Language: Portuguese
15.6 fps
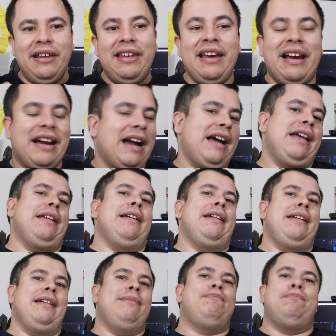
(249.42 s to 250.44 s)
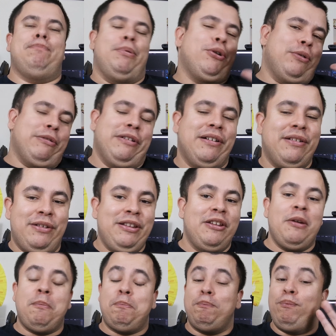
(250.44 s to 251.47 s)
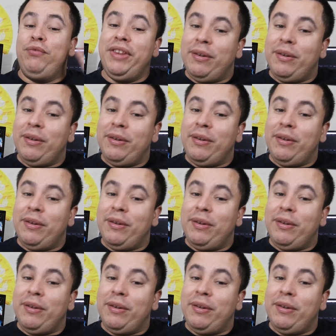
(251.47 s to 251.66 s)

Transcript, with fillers: E cara, pô, eu não,